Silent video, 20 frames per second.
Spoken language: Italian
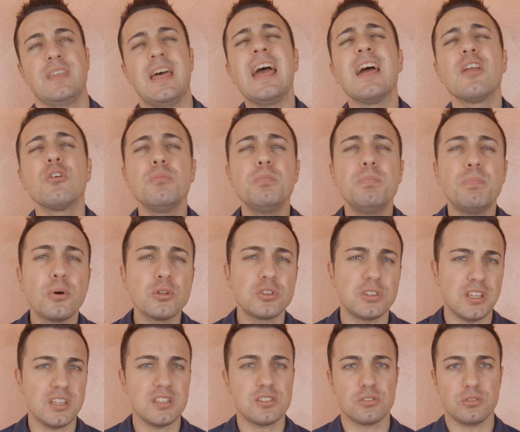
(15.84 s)
Ero un po'
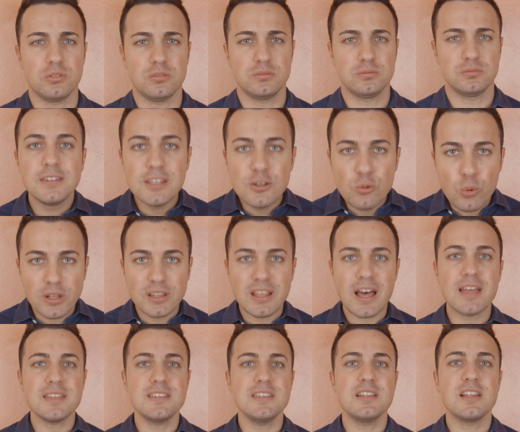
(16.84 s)
teso. Ti
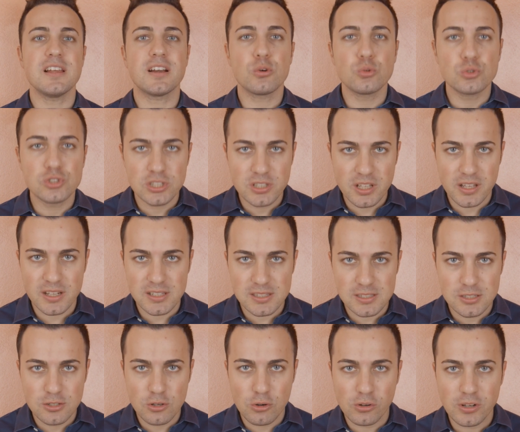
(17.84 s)
guadagni la
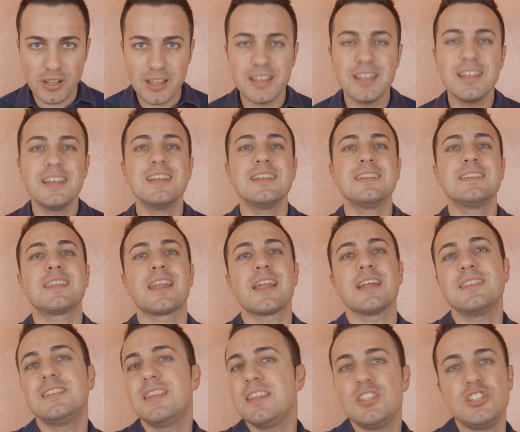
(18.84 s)
considerazione tra
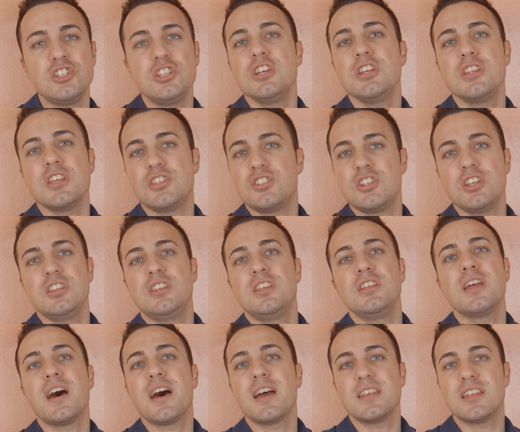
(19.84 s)
decine e
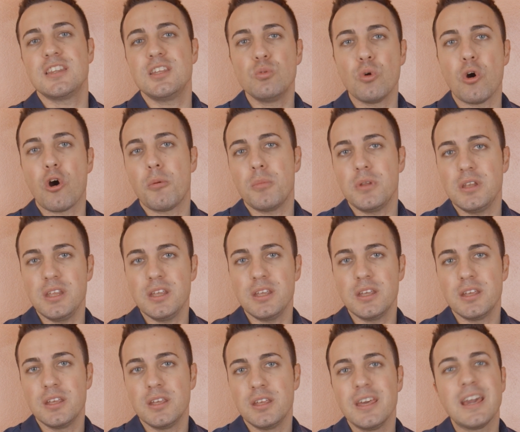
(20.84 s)
centinaia di
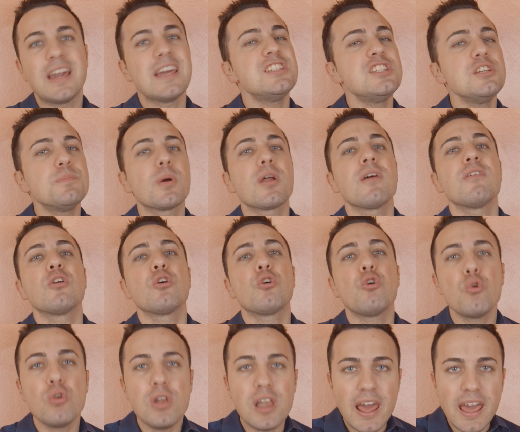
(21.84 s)
uomini che ci provano
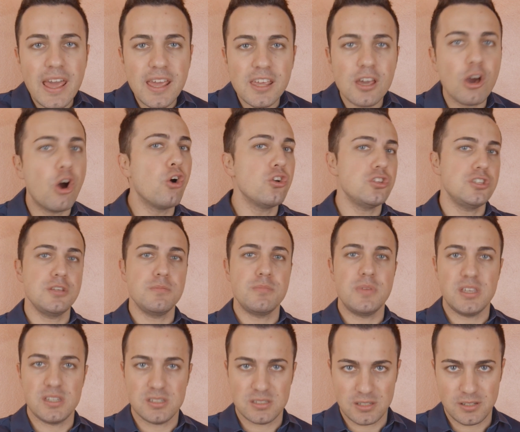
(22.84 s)
con lei ogni
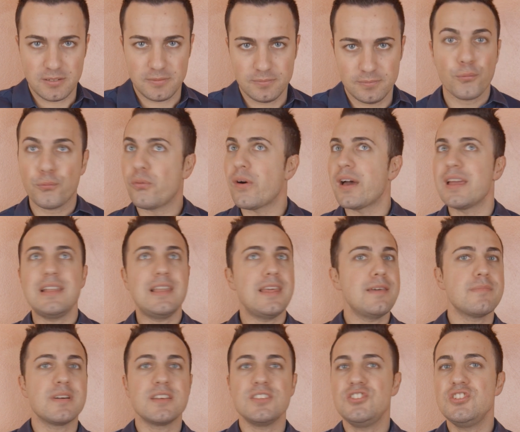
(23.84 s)
mese. Fai le
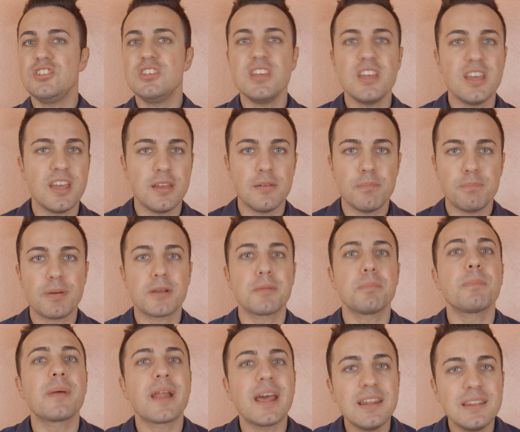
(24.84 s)
magie
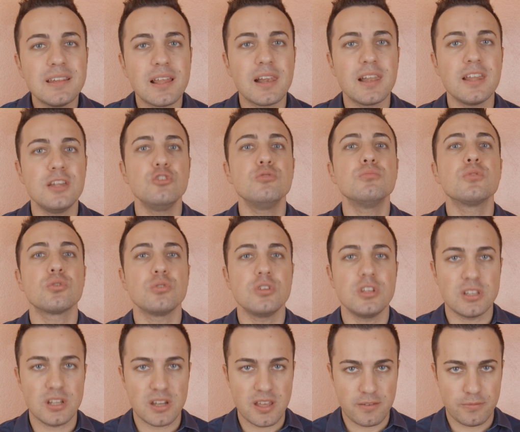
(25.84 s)
per prenderle il numero di
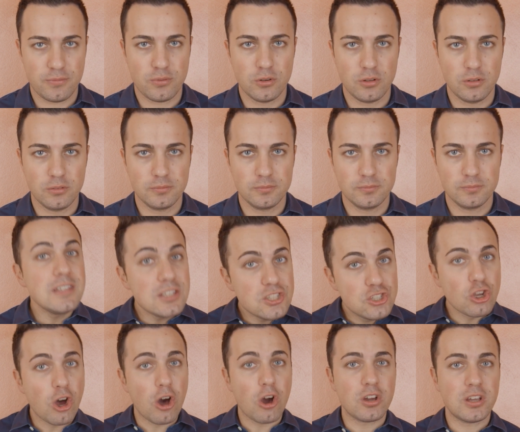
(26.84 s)
telefono, ti
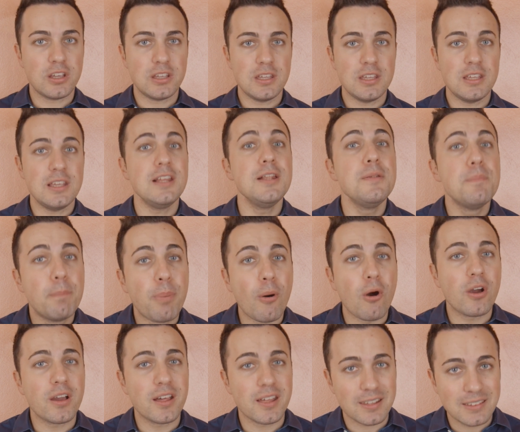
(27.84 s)
giochi il
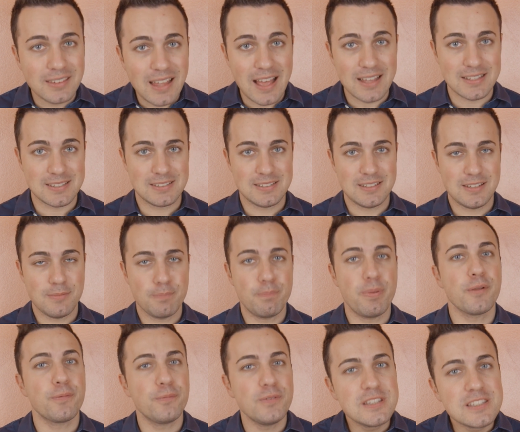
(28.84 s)
poker d'assi
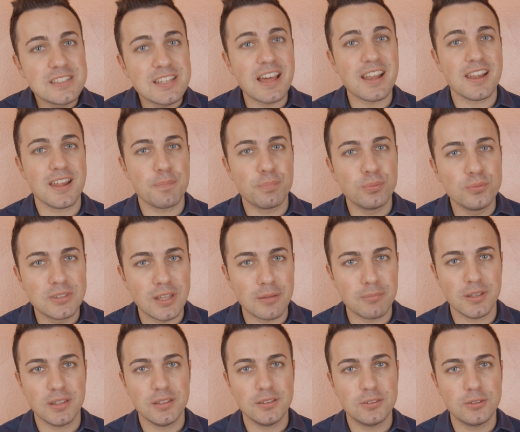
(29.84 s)
per fissare
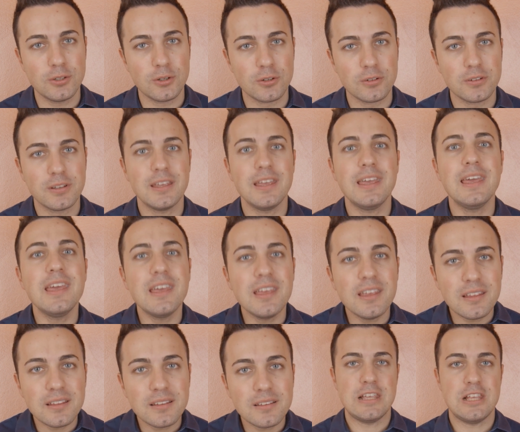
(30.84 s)
appuntamento
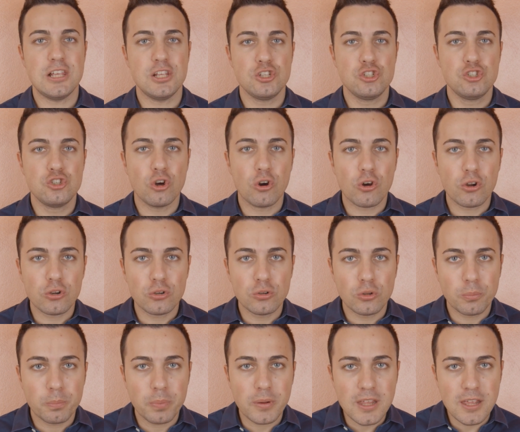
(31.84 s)
e il
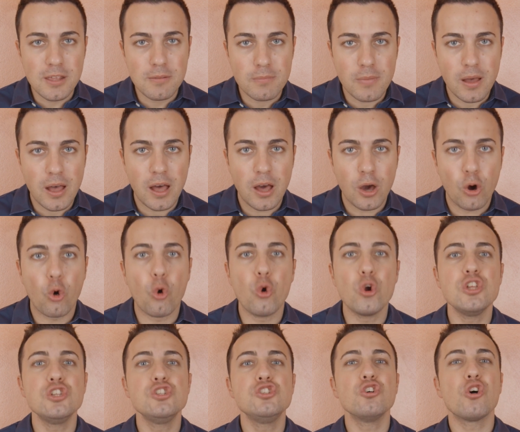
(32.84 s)
giorno prima o
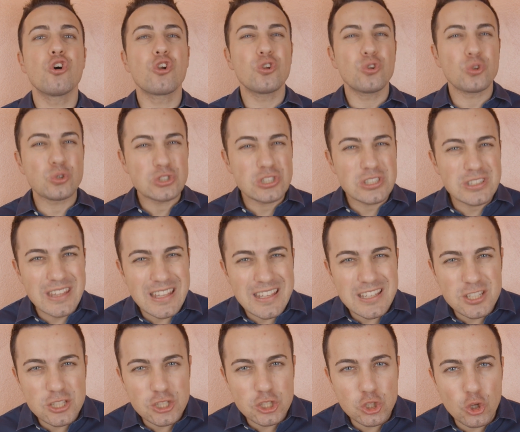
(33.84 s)
il giorno
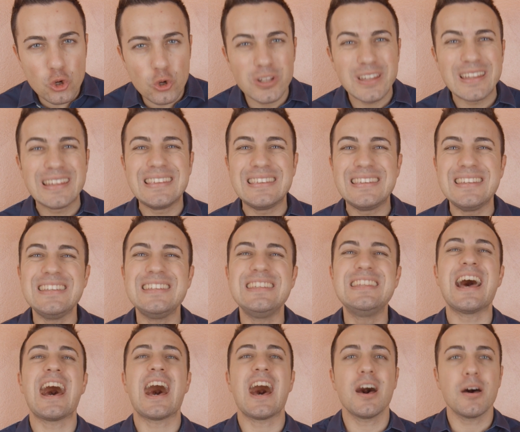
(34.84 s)
stesso ti
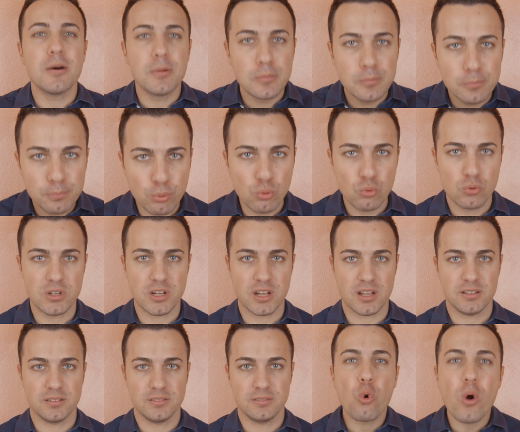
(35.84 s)
dà
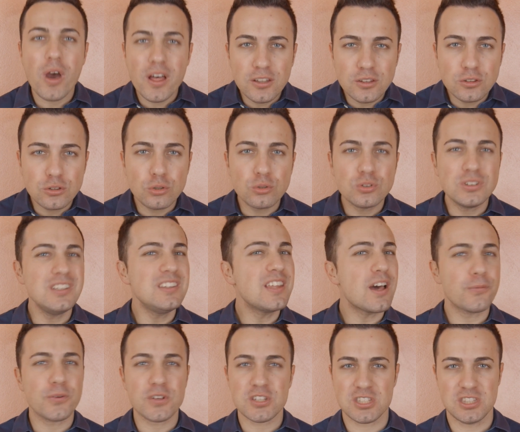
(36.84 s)
buca. Quanto ti
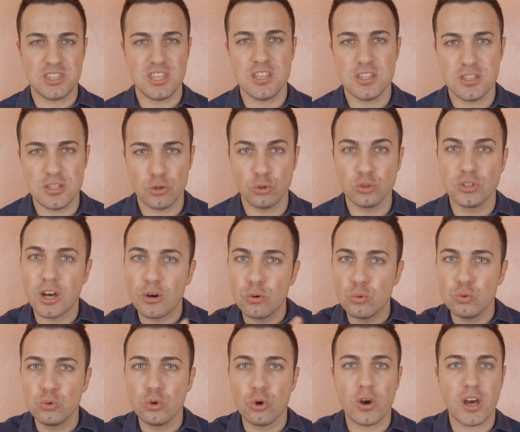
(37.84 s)
dà fastidio da
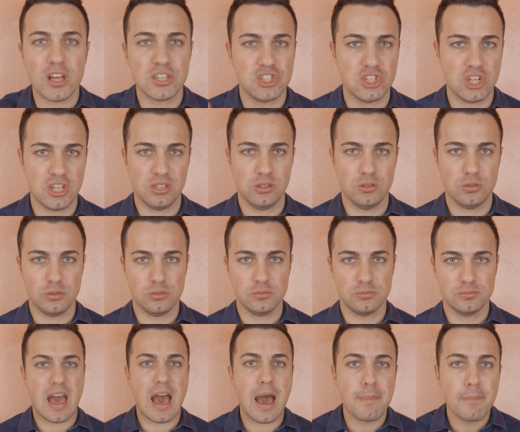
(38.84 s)
1 a 100?
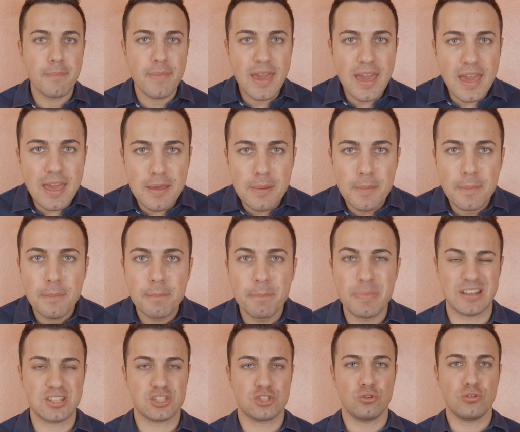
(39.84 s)
A me
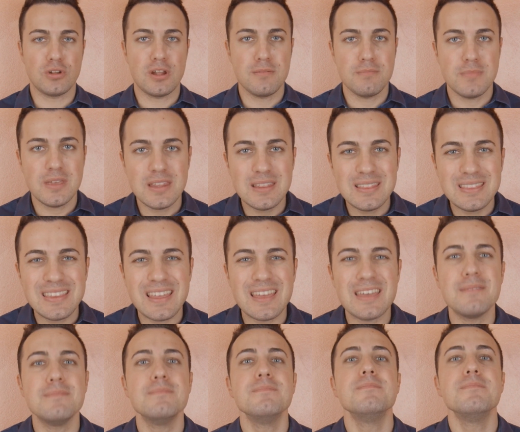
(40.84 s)

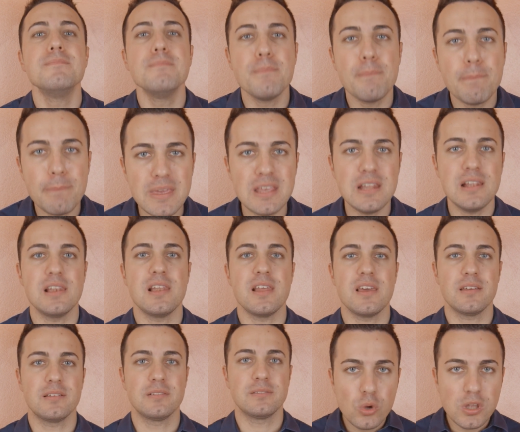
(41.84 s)
personalmente
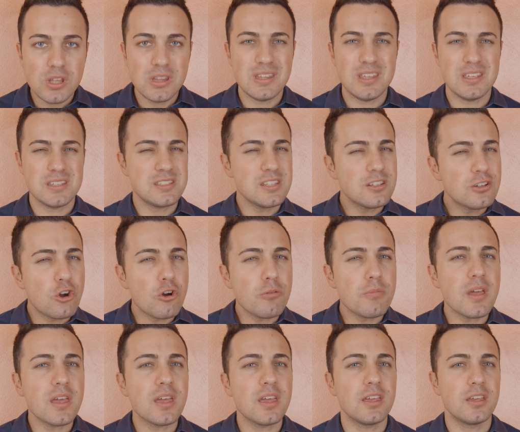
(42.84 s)
1000. Quindi,
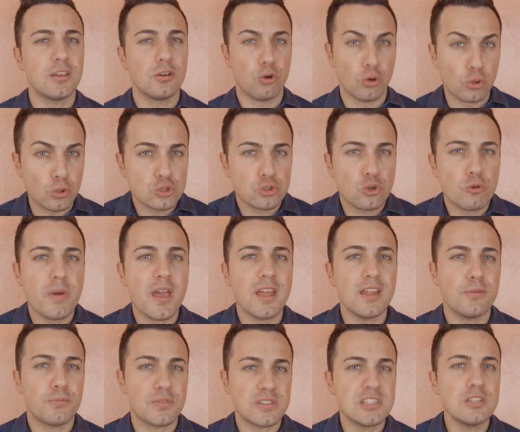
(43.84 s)
siccome conosco bene
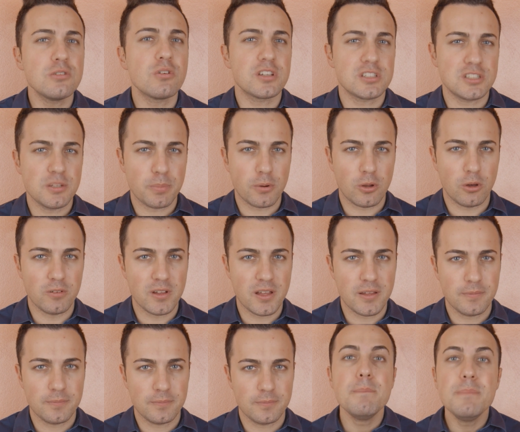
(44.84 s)
il fastidio che si
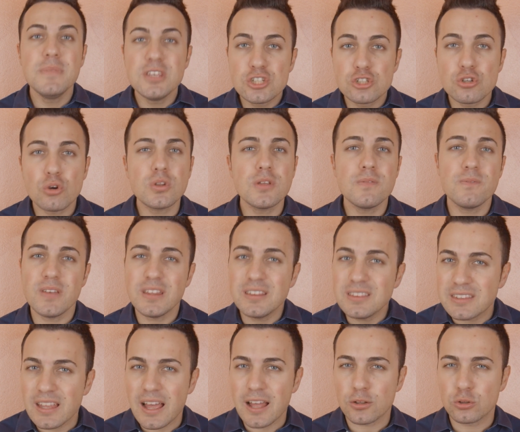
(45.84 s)
prova, mi sono
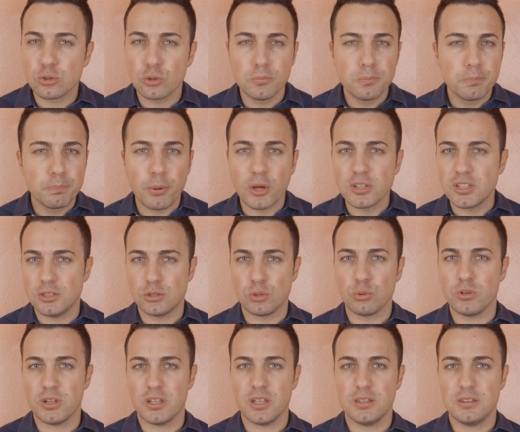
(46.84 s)
inventato un po' di
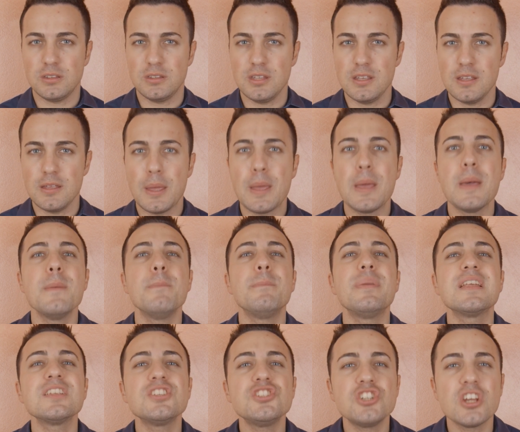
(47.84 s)
trucchetti
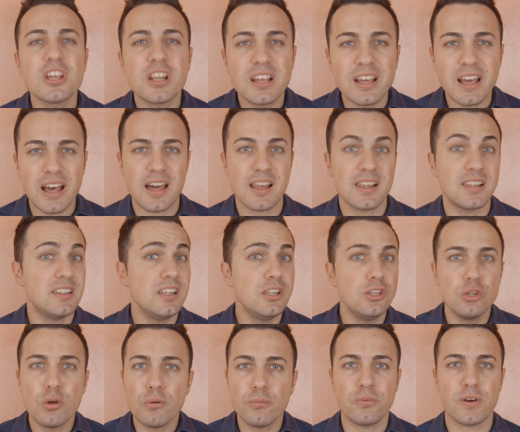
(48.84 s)
per cercare di
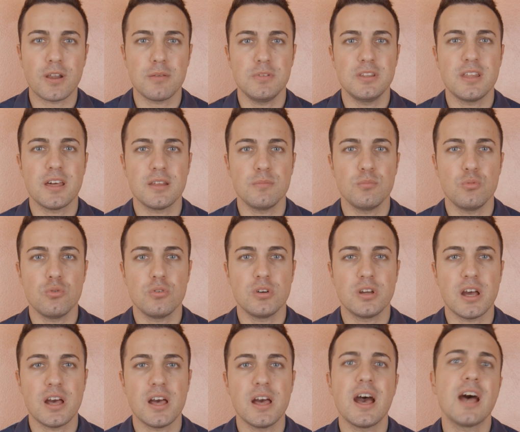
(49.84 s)
non farmi dare
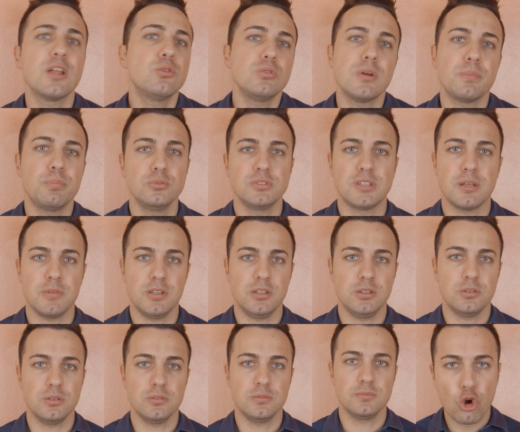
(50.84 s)
bucca ad un
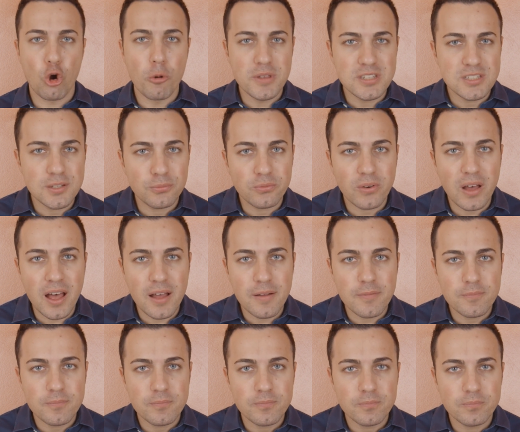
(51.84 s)
appuntamento. Come si
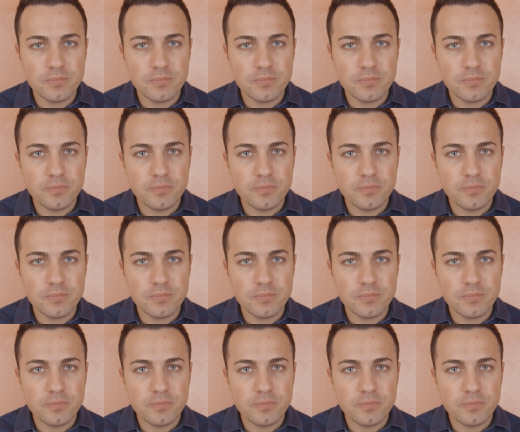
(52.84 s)
fa?